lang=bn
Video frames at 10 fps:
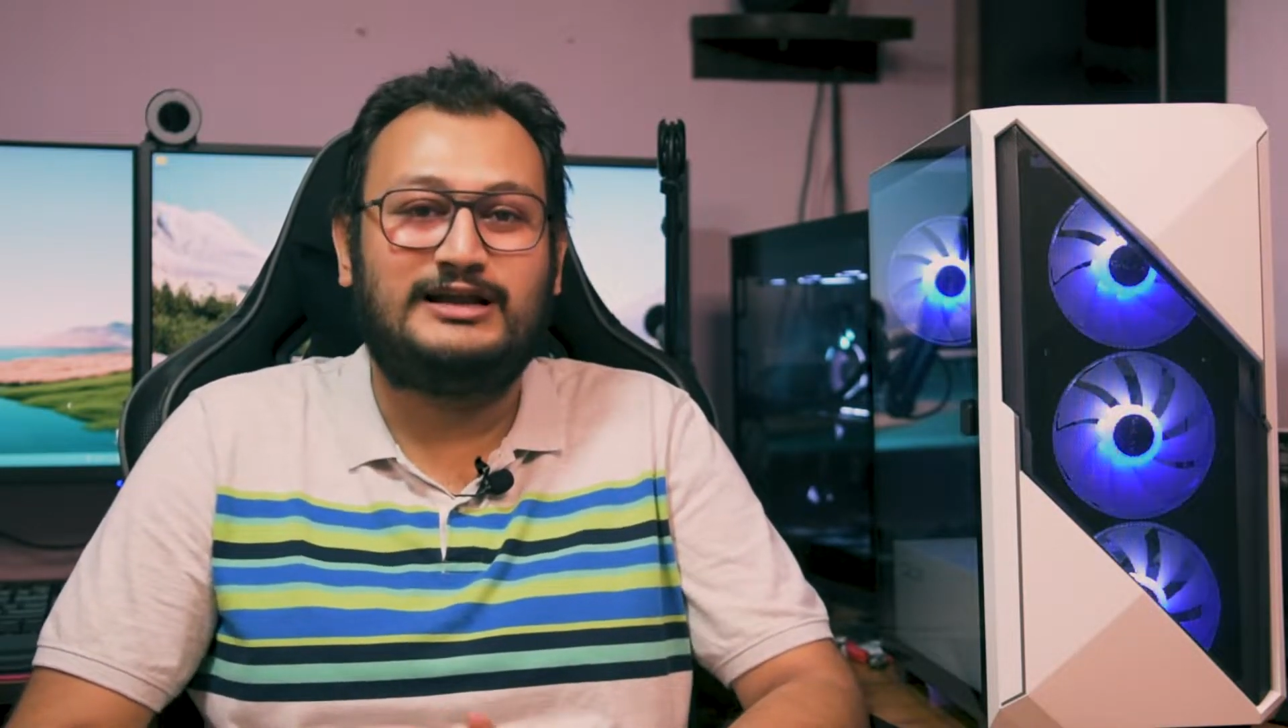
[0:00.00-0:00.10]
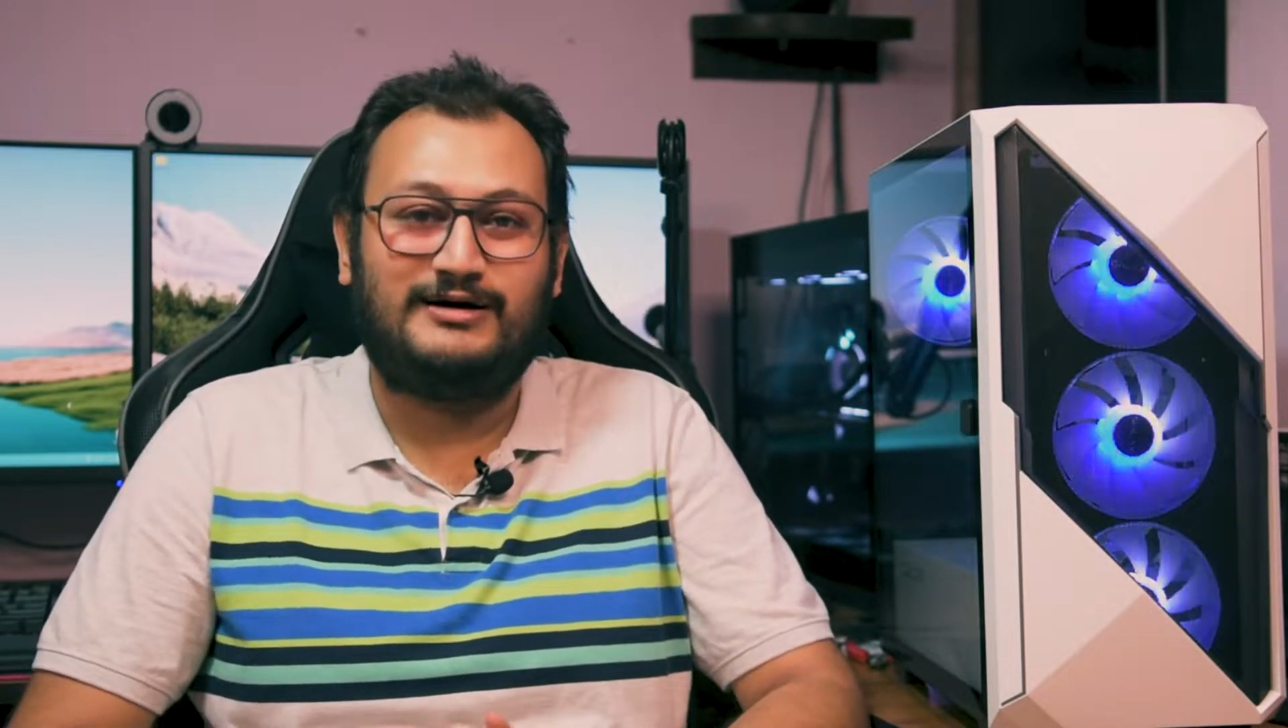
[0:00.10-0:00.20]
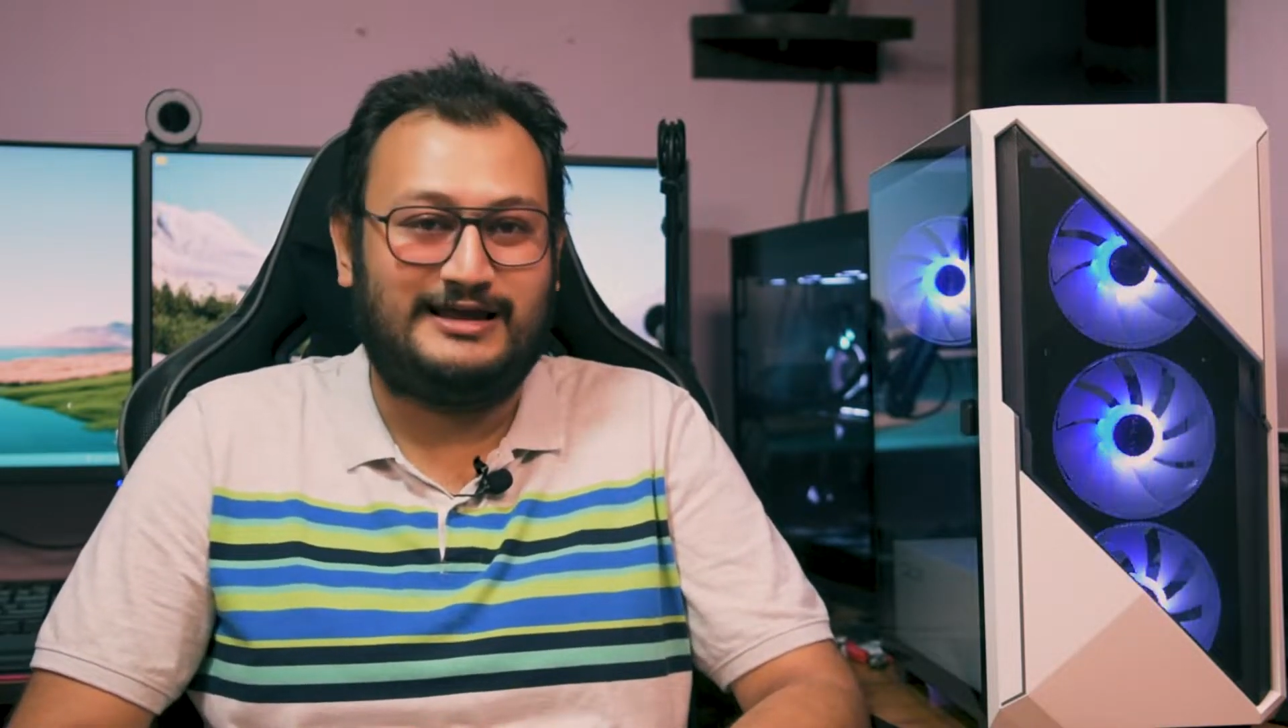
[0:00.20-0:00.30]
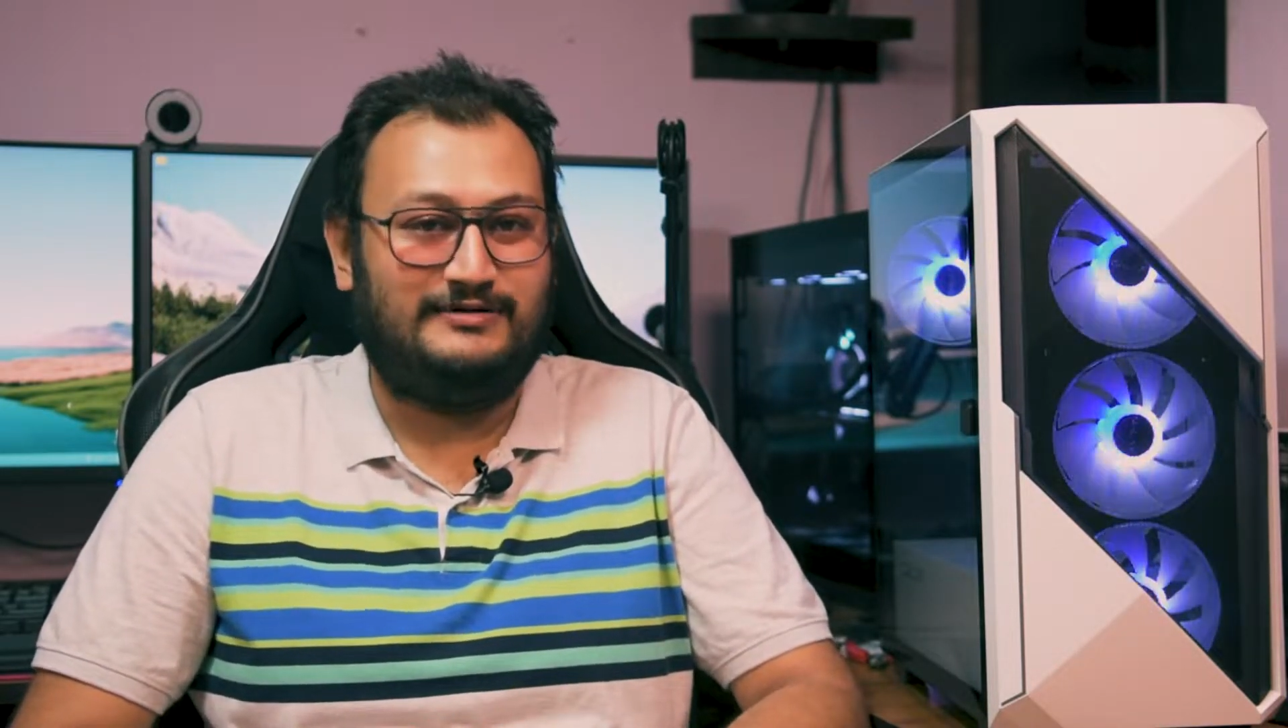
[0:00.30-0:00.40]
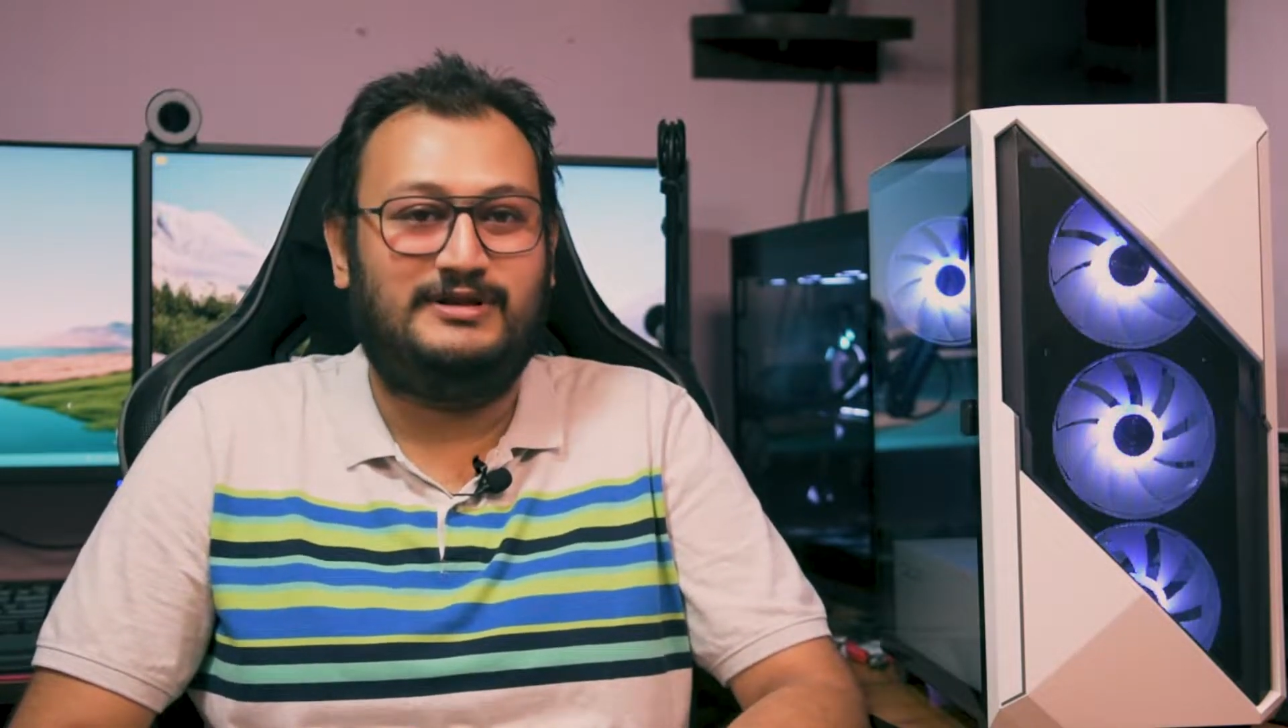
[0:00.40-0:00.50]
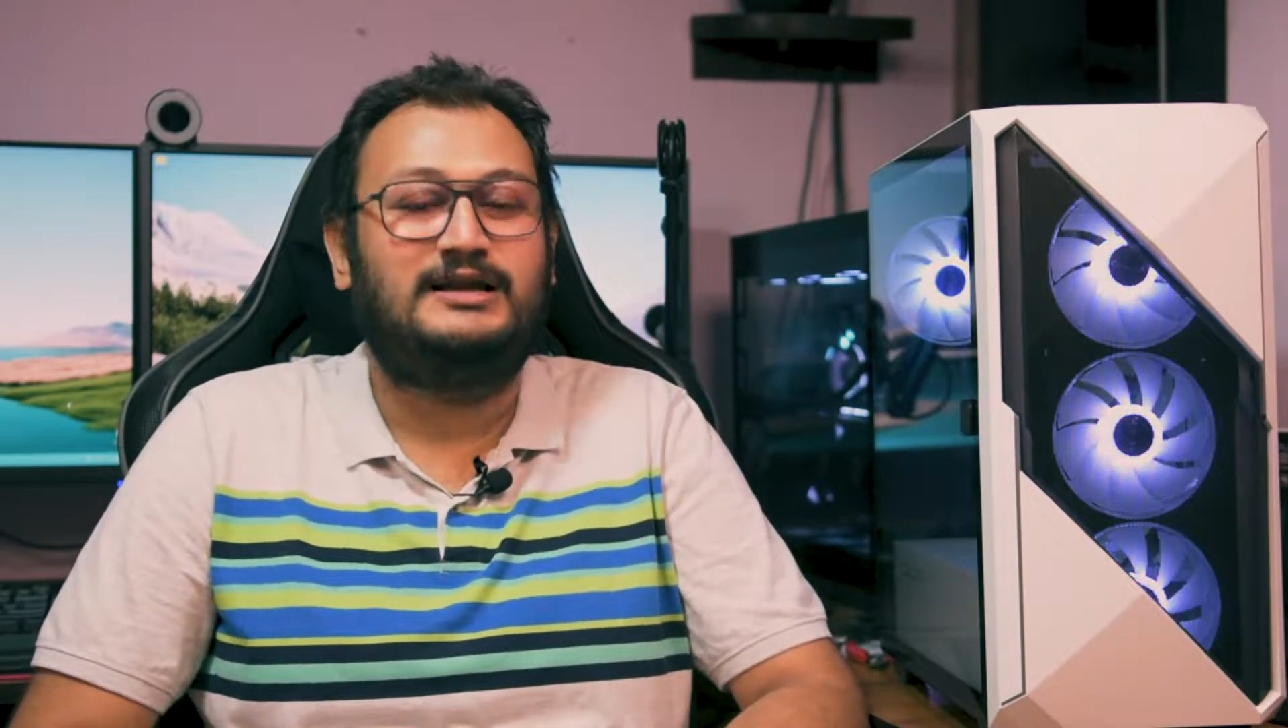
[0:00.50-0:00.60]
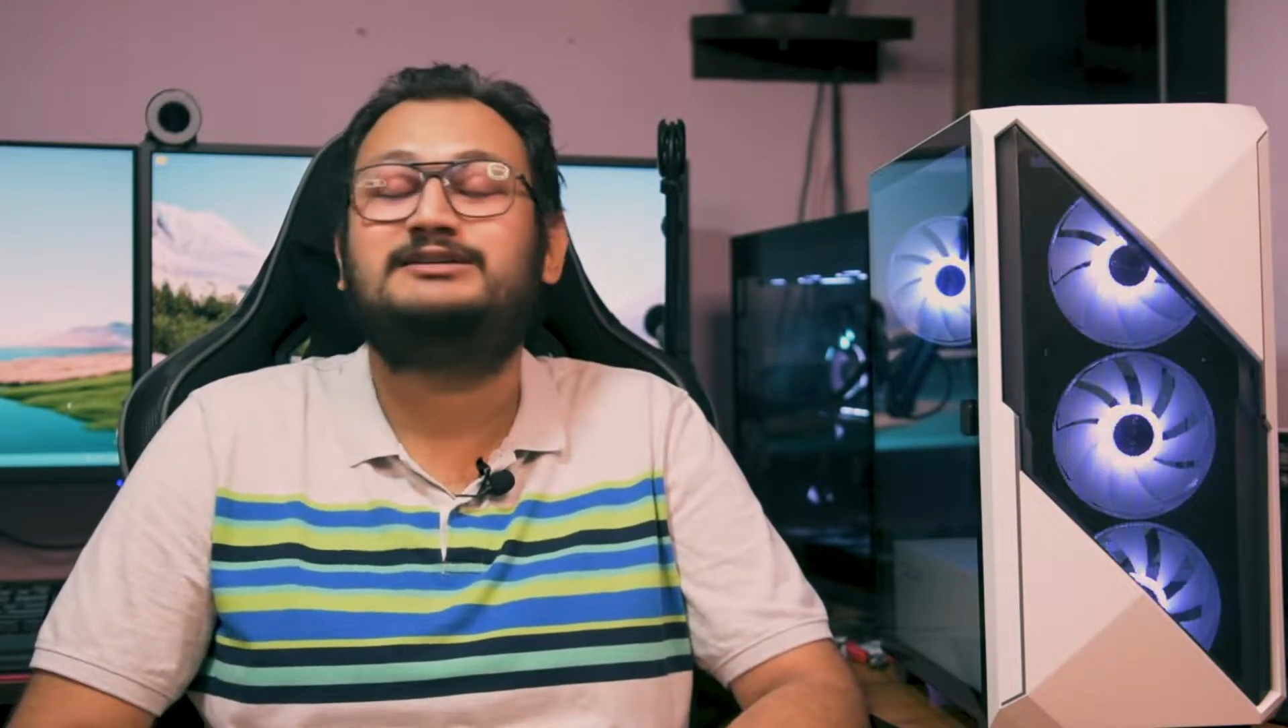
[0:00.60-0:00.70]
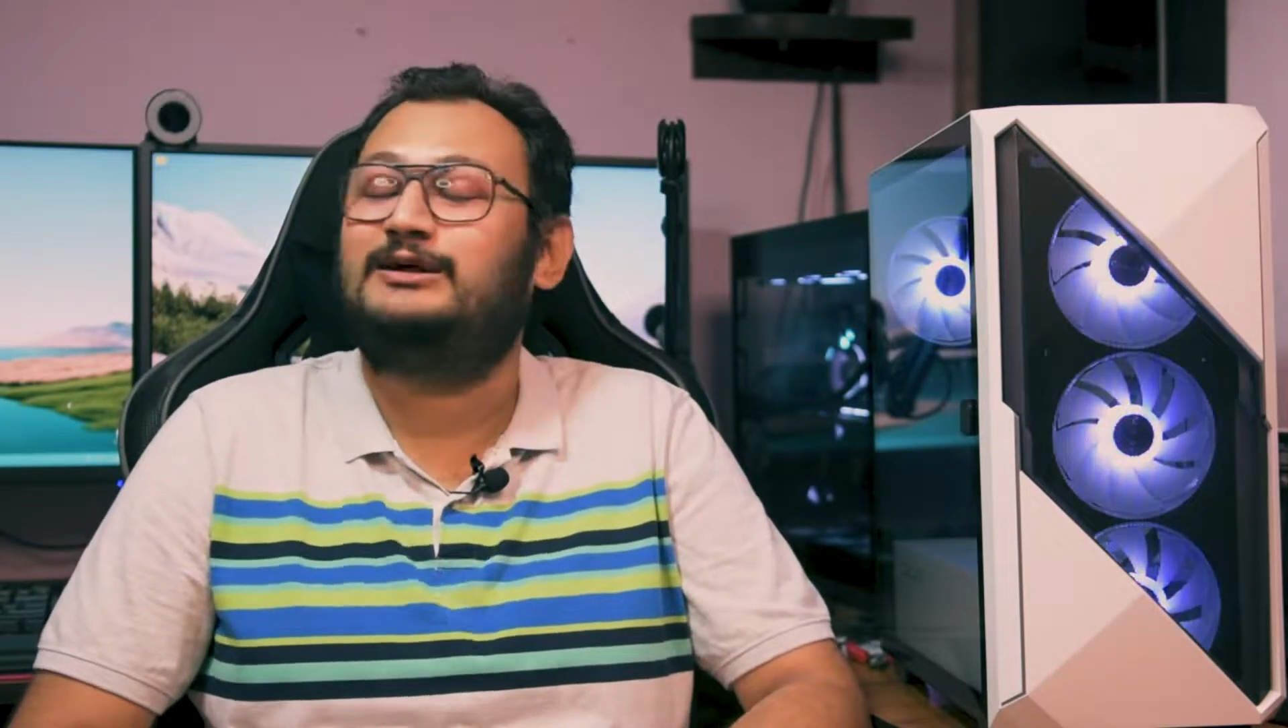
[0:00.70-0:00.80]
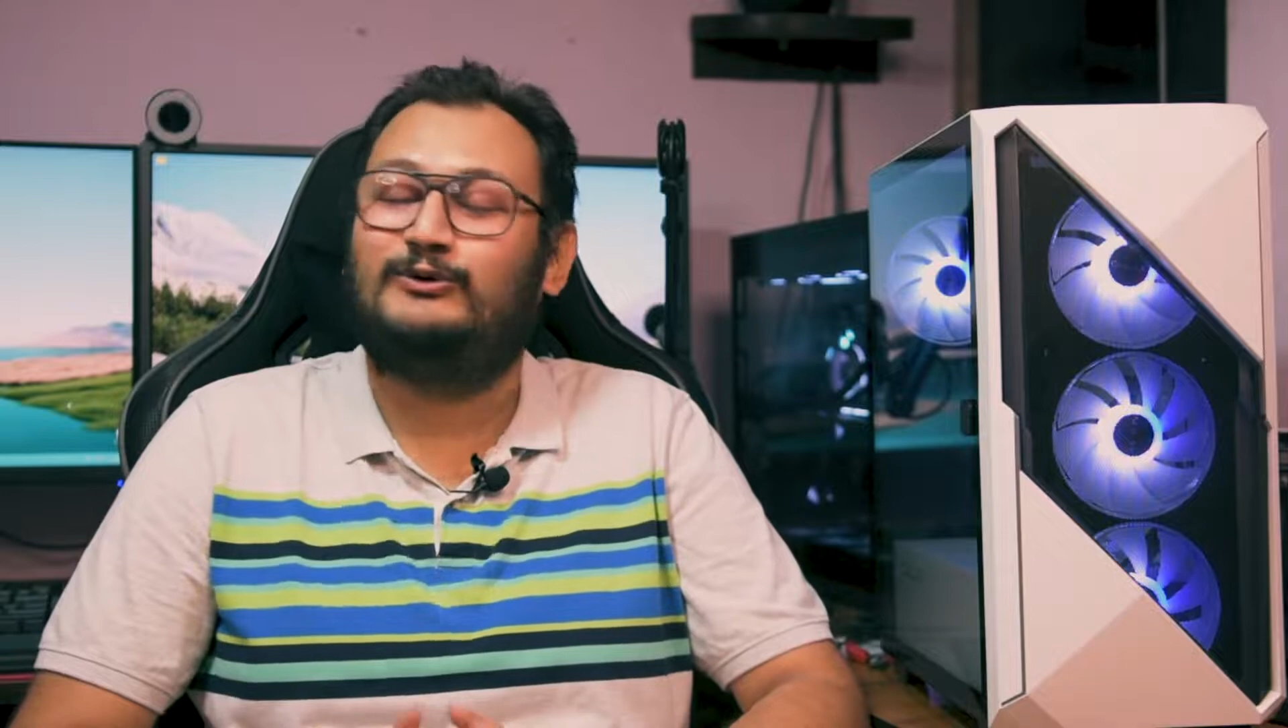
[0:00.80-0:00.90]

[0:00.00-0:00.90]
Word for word: টাওয়ার ক্যাবিনেট সেটা